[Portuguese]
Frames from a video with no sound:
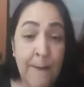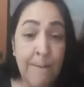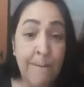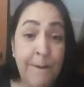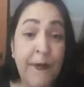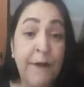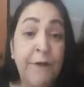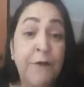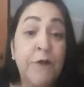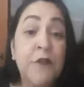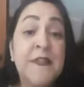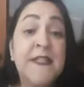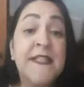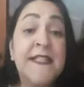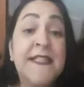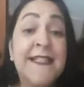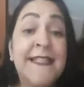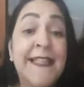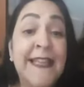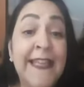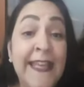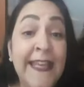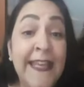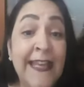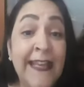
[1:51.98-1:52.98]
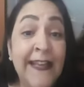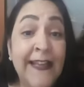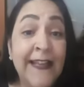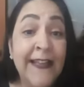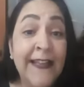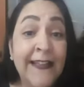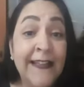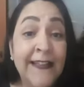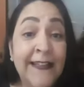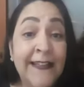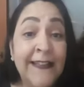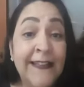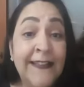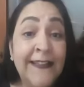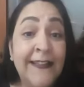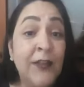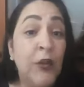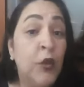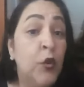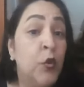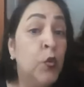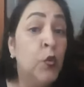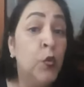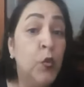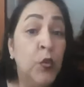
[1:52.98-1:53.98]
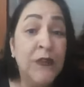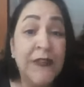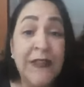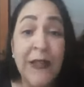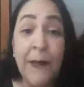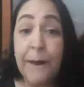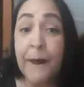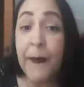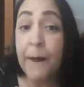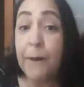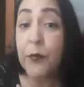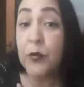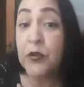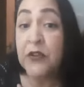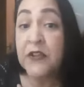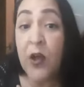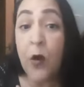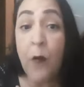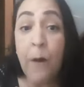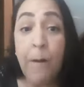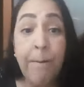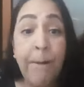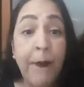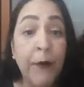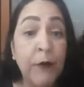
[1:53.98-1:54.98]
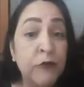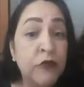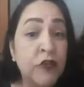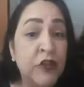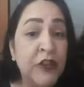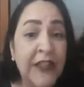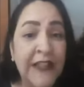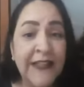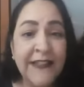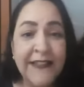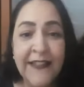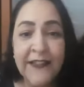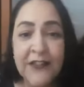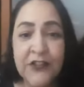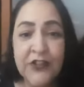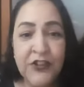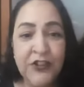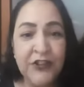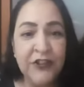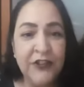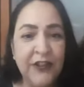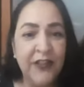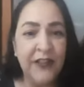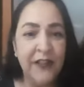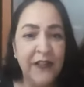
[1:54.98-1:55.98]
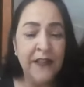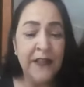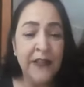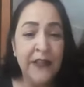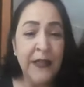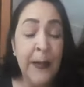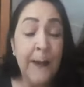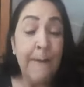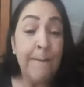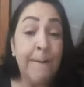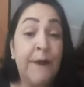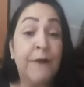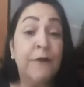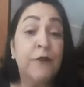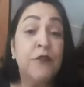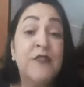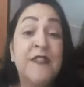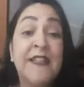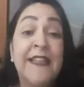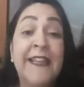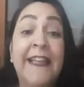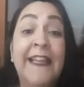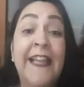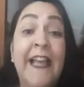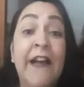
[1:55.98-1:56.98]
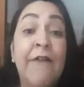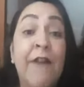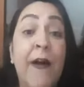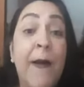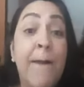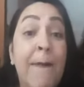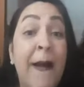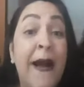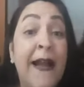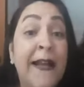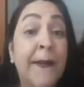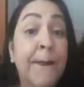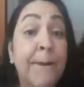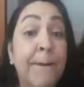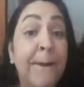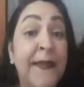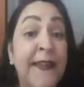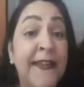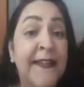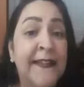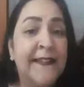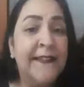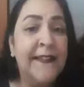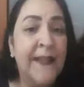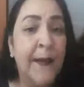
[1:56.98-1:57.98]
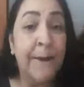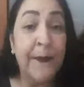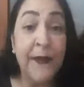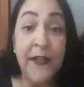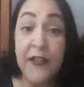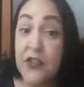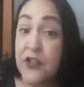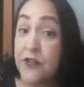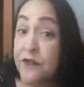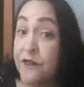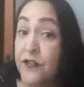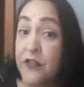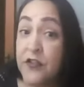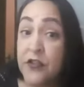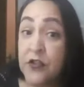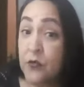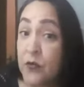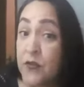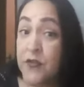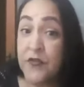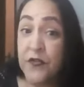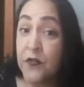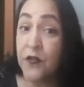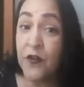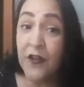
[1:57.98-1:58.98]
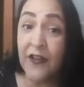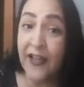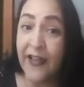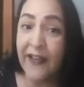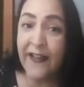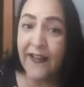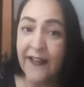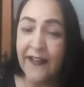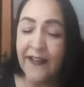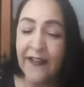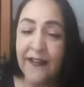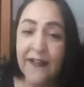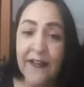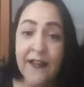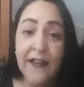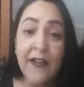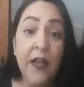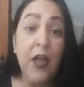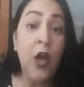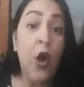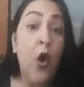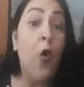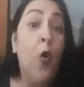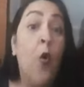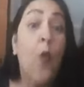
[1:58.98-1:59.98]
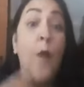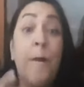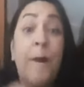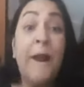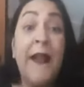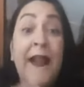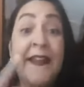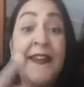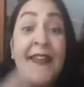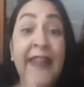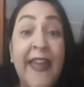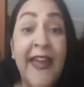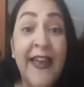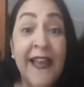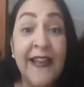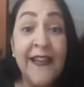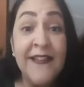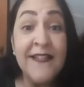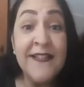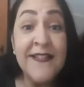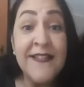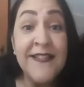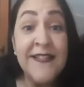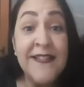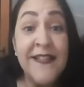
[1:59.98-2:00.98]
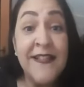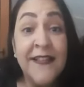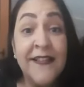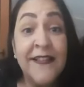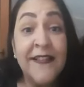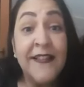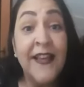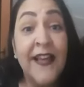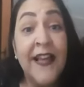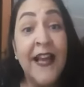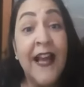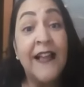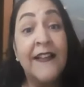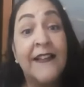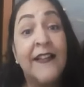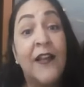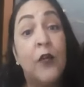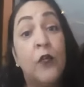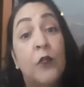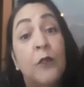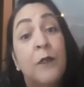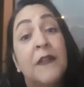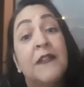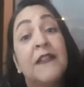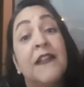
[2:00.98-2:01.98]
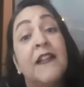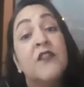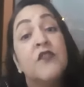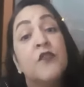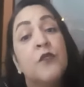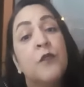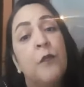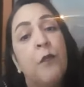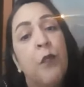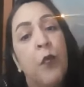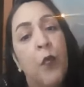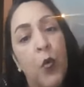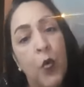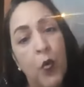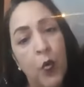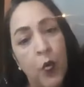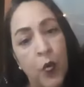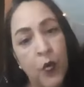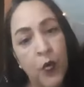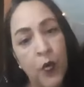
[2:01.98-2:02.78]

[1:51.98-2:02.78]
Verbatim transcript: para você que luta para botar o pão de cada dia, para você que leva a marmita para dividir com as colegas, ou para aquelas que cada uma traz um pouco,